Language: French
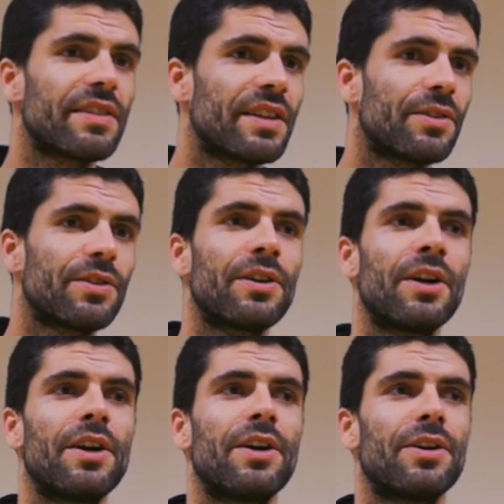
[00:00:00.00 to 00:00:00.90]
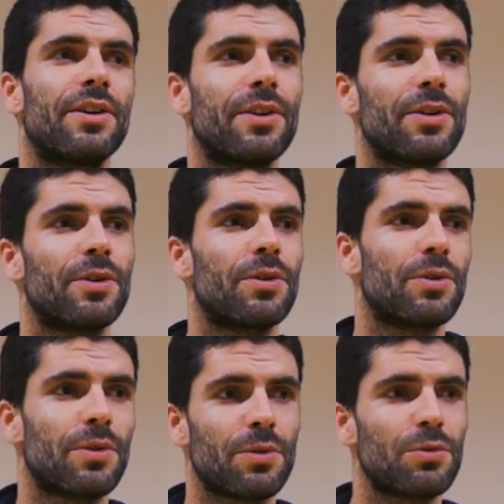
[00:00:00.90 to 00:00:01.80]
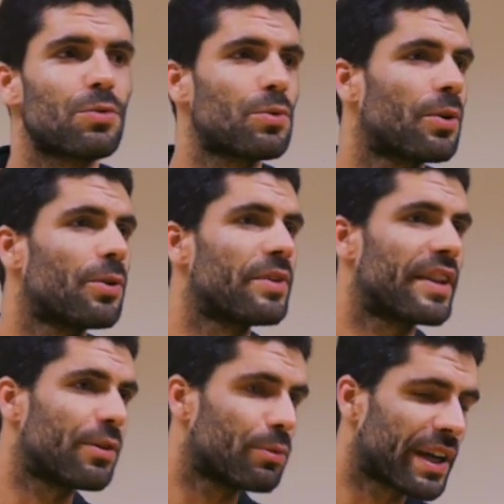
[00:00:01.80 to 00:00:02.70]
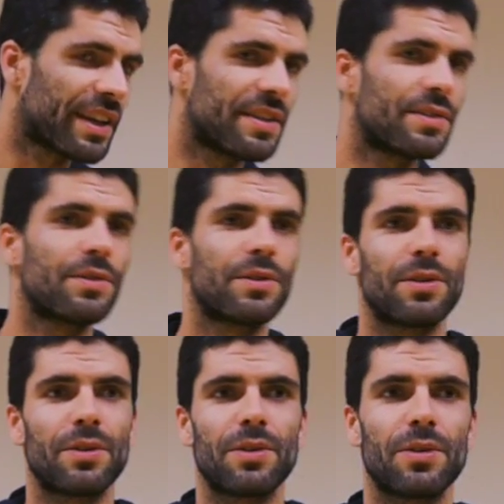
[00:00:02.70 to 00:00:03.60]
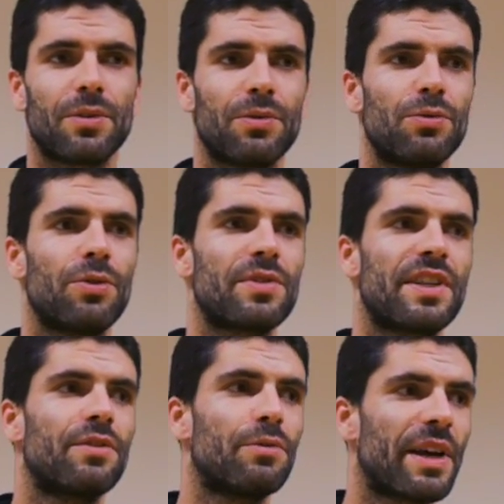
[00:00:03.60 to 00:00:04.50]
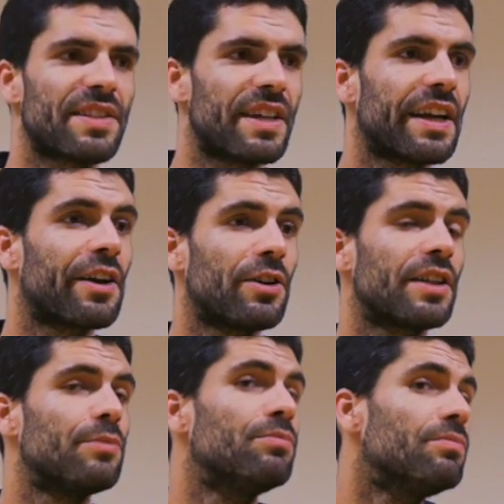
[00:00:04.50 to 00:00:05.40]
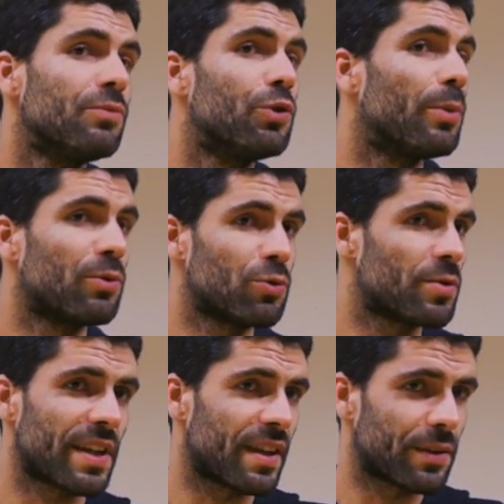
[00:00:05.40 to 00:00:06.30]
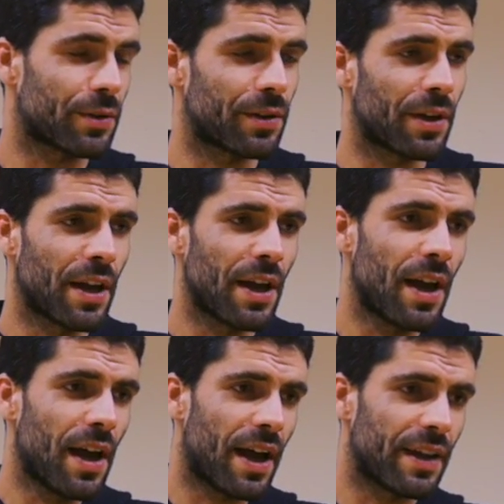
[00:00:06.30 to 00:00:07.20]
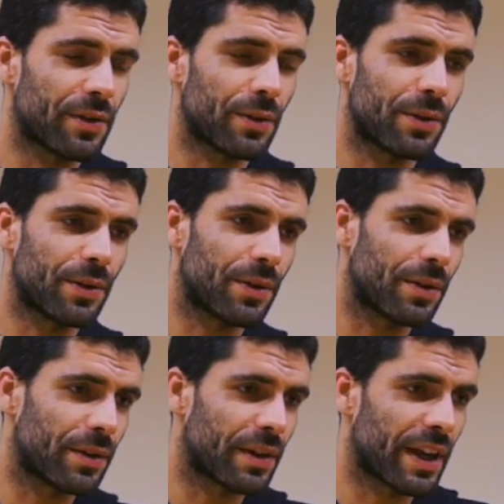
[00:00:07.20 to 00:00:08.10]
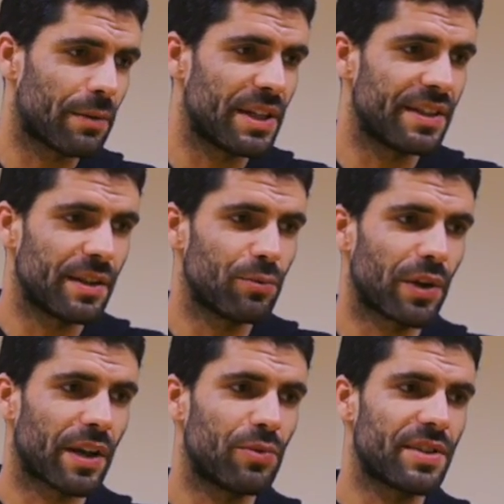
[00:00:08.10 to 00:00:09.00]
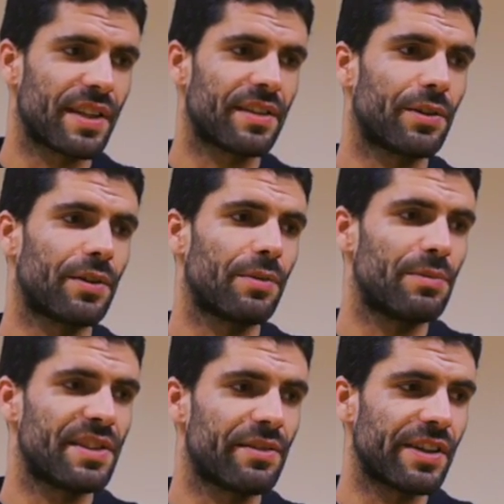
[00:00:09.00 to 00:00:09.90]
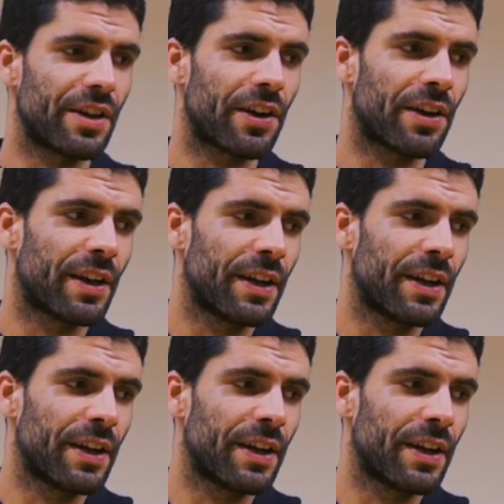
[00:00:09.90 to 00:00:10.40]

avaient... sur telle emprise une ancienne parcelle agricole qui demande juste à être, à être euh, réhabilitée pour qu'elle puisse être euh, mise en valeur.